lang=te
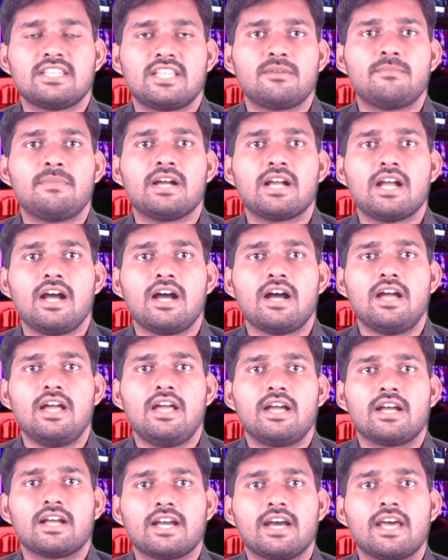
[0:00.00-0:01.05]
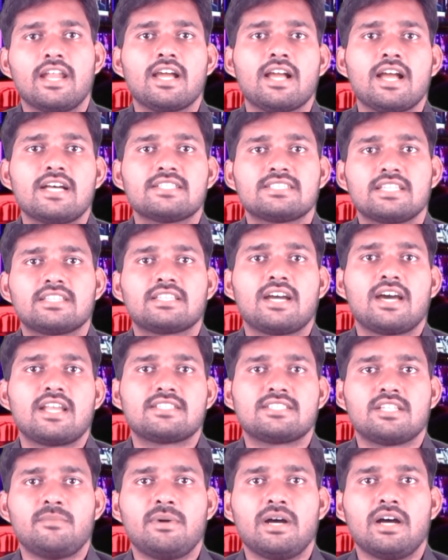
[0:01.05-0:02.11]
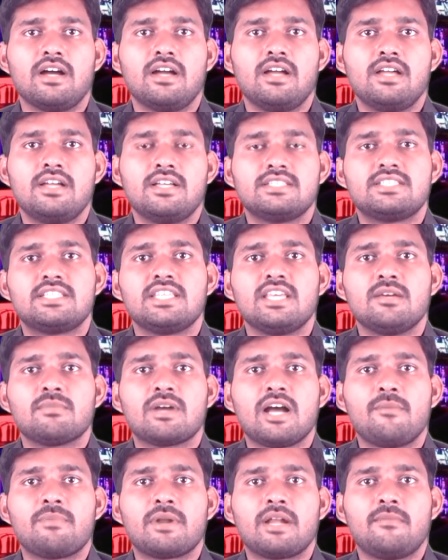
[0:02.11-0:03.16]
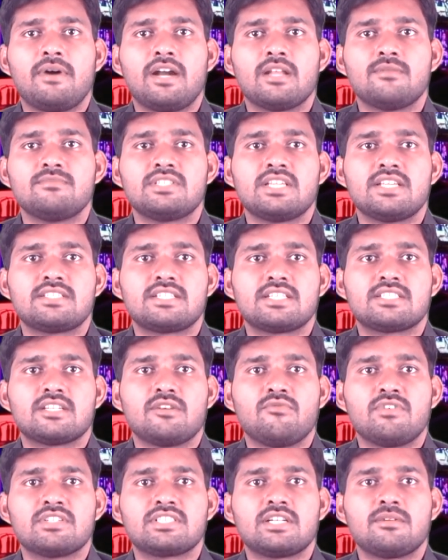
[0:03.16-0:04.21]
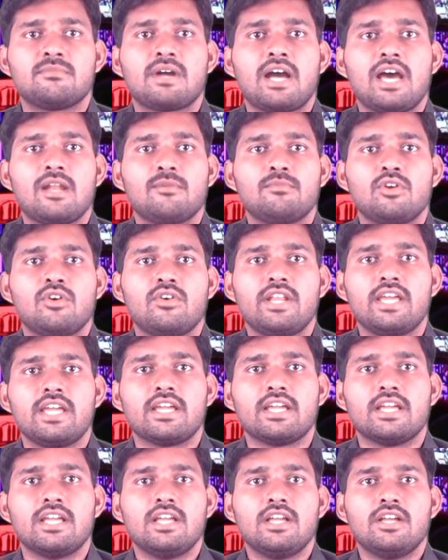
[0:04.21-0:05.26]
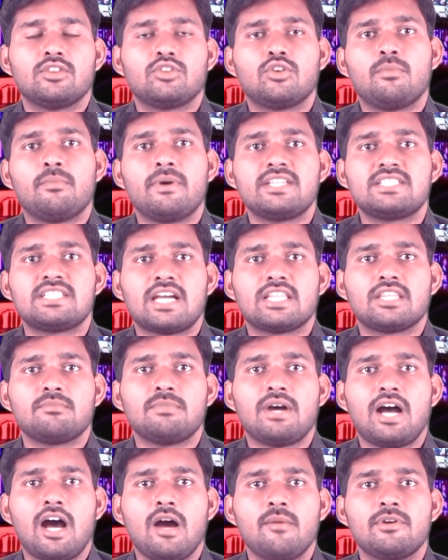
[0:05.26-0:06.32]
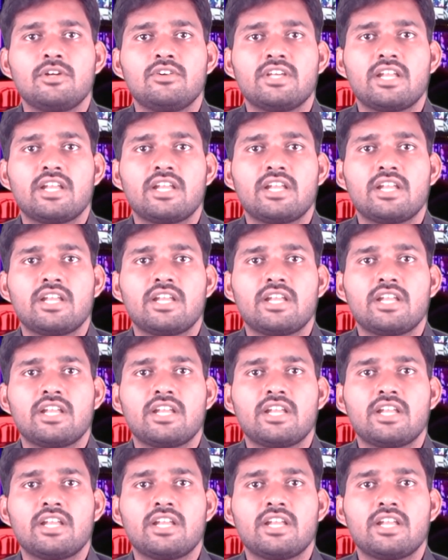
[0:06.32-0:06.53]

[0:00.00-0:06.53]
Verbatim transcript: సందర్భంగా ఘనంగా సత్కార సభ సీఎంగా ప్రమాణం చేసిన సంవత్సరం కాలంలోనే తొంభై శాతం హామీలు